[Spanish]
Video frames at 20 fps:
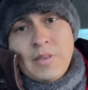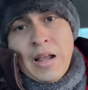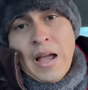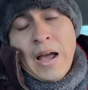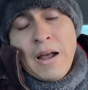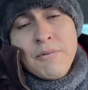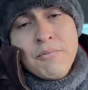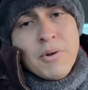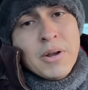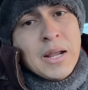
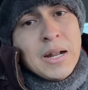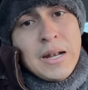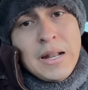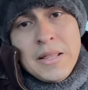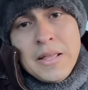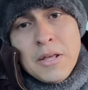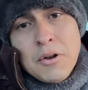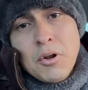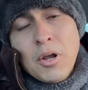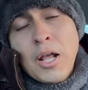A él fue que le
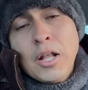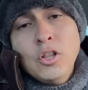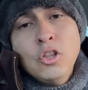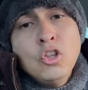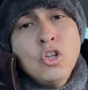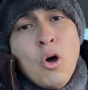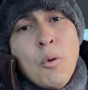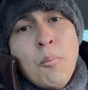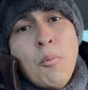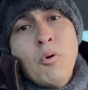dijeron que
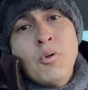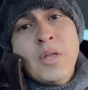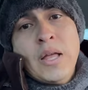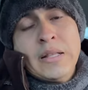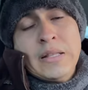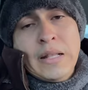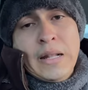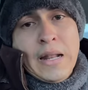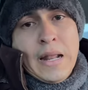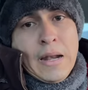no podía
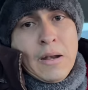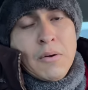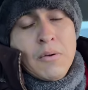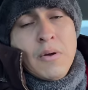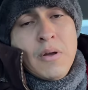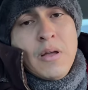tener.